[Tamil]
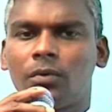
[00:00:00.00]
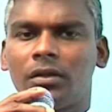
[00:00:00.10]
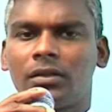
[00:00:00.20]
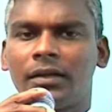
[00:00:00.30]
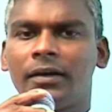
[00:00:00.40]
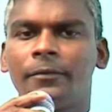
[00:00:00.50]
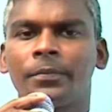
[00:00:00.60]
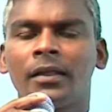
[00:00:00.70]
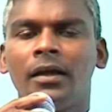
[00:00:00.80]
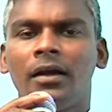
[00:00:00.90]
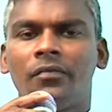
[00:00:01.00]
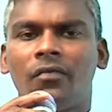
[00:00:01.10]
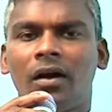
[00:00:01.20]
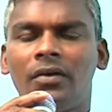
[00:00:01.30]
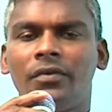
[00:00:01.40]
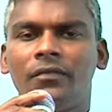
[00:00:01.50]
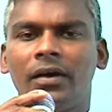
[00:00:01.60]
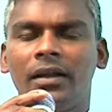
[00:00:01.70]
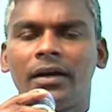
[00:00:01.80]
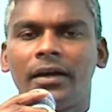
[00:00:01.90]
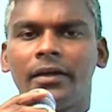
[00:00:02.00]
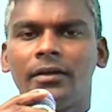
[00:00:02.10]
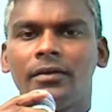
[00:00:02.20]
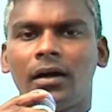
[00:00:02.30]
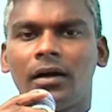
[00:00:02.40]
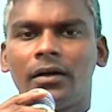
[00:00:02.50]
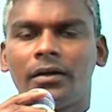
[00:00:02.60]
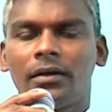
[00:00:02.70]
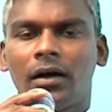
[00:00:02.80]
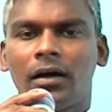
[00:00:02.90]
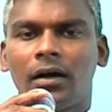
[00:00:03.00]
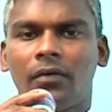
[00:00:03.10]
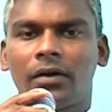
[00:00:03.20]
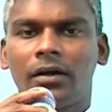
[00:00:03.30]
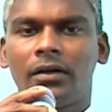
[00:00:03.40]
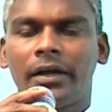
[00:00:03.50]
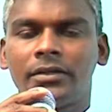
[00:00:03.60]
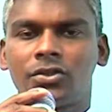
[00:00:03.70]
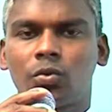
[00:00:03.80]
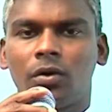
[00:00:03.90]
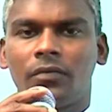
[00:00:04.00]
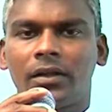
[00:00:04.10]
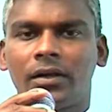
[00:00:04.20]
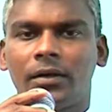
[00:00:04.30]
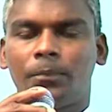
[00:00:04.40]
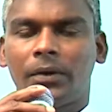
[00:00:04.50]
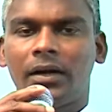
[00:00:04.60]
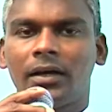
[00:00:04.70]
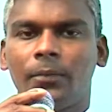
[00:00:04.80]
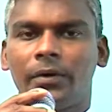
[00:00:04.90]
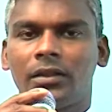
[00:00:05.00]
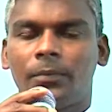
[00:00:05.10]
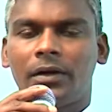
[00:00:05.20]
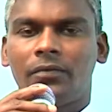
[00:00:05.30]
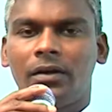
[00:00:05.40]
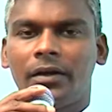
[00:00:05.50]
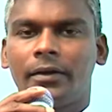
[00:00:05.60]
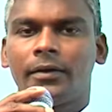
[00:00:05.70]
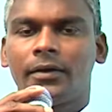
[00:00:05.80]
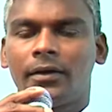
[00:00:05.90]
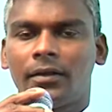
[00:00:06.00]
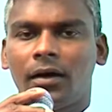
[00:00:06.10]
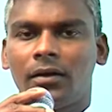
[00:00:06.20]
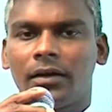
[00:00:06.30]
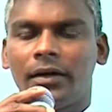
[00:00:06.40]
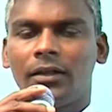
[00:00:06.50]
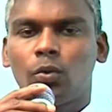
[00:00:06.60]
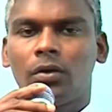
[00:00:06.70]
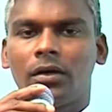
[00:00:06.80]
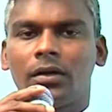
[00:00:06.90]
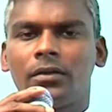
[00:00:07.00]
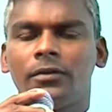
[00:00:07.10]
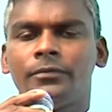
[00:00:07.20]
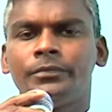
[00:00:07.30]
புறத்தில் வாழ்வின் வழிகளை அவர்கள் ஏற்றுக்கொள்வதற்கு பழக்கப்படுத்தப்படவில்லை என்றுதான் எண்ண தோன்றுகிறது